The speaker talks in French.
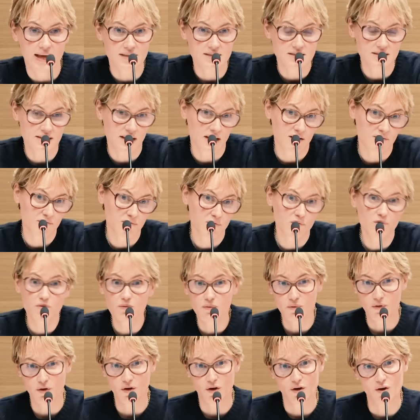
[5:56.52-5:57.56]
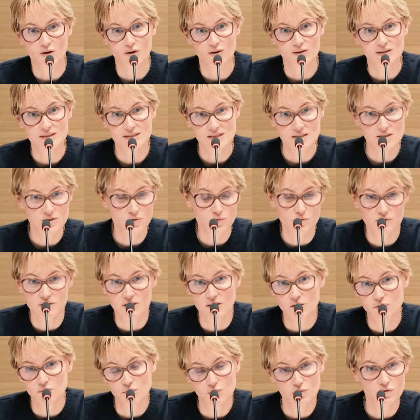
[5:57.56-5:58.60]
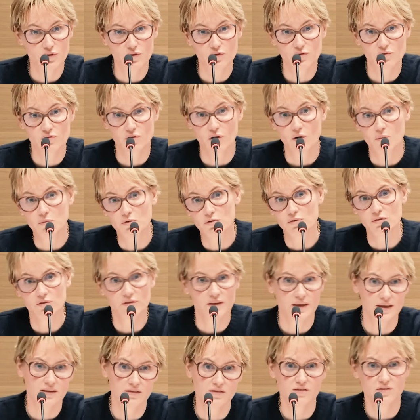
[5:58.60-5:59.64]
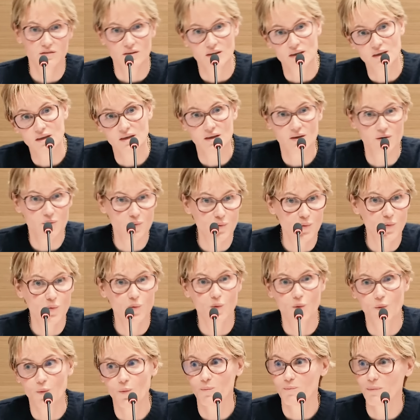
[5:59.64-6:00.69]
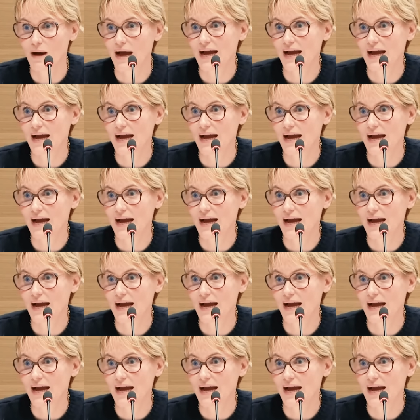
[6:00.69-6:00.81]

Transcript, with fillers: Est-ce qu'elles vont euh, discuter toutes ensemble au CNC ou